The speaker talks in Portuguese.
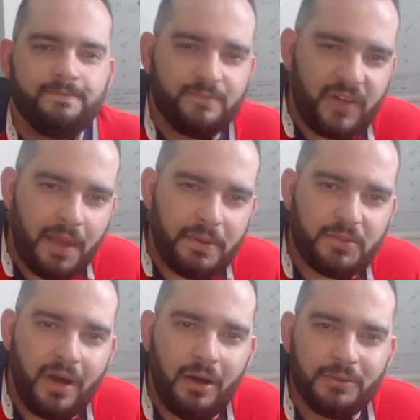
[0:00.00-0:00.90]
Fala
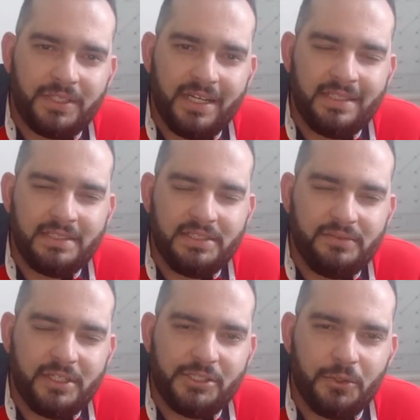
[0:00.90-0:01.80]
pessoal, traders e
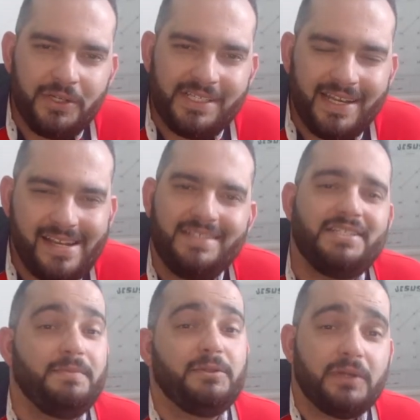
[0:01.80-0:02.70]
investidores, Enéas
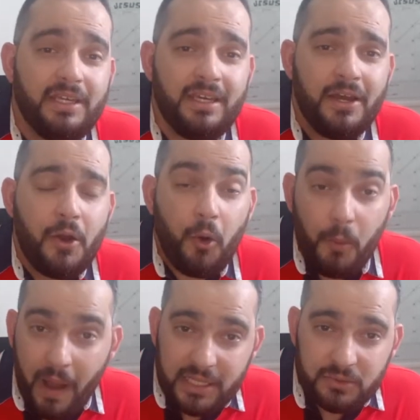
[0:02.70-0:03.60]
Nascimento aqui
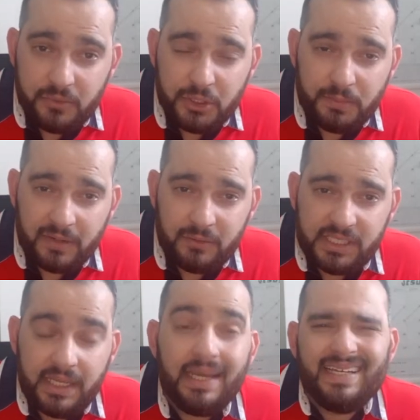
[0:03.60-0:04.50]
com mais um vídeo para
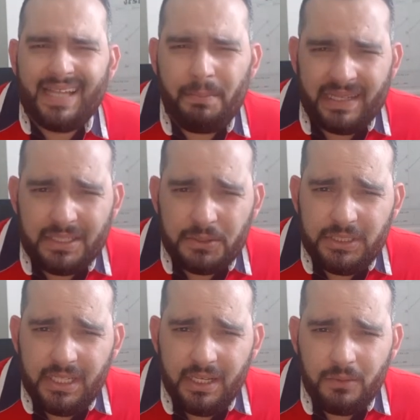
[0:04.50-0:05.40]
você. Tá perdendo
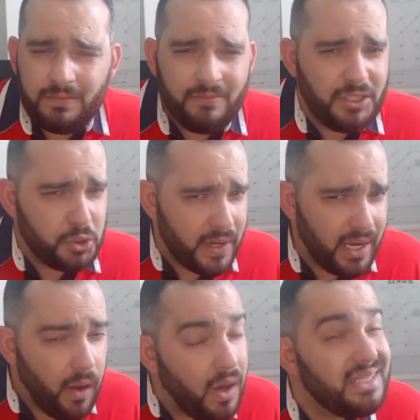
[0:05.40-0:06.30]
dinheiro, deixou
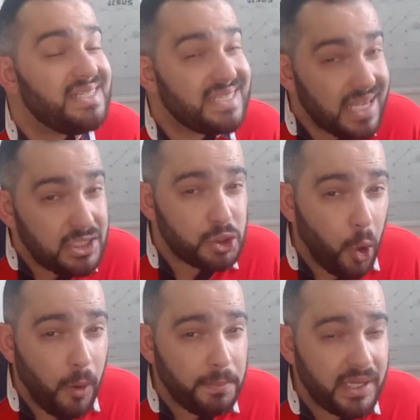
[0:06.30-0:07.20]
aquela ordem sem
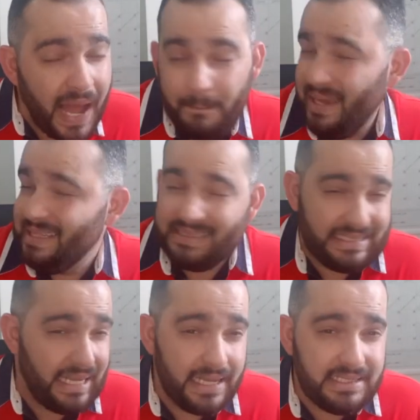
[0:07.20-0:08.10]
stop, a perda já
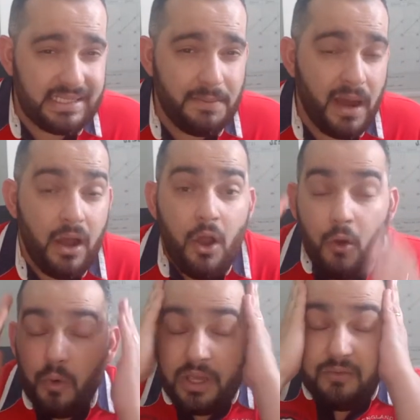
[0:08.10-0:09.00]
tá lá em cima,
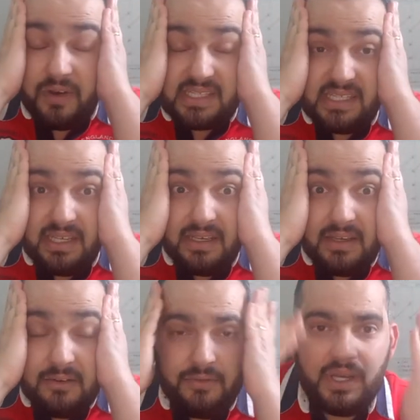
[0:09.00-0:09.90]
o que fazer?
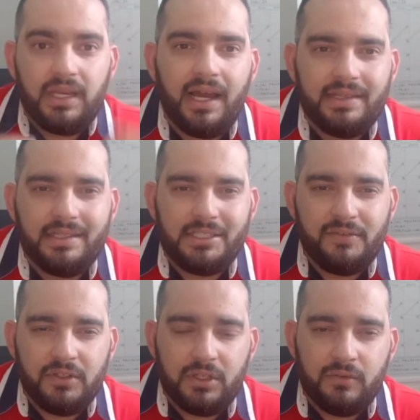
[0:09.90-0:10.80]
Fica ligado nesse
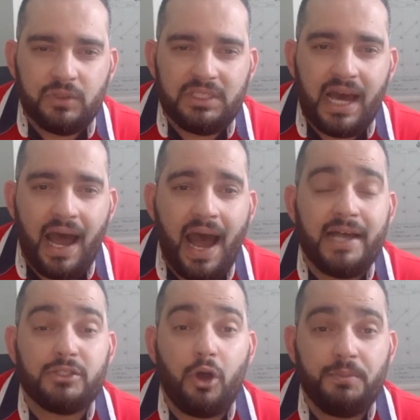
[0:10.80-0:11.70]
vídeo que eu vou te dar
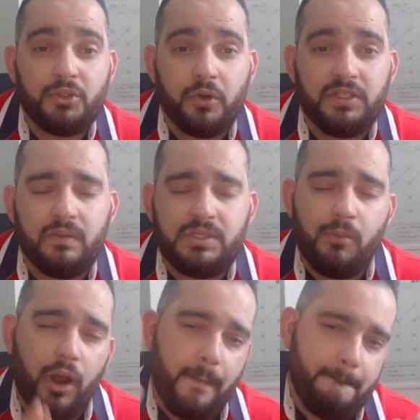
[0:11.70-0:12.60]
as opções. Vamos
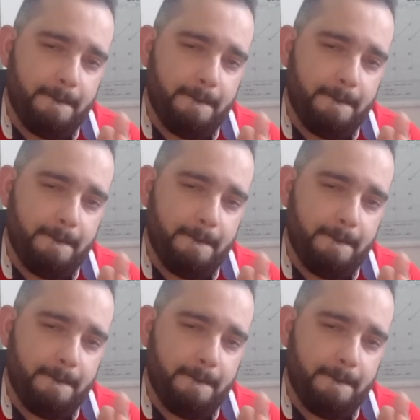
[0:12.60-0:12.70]
embora.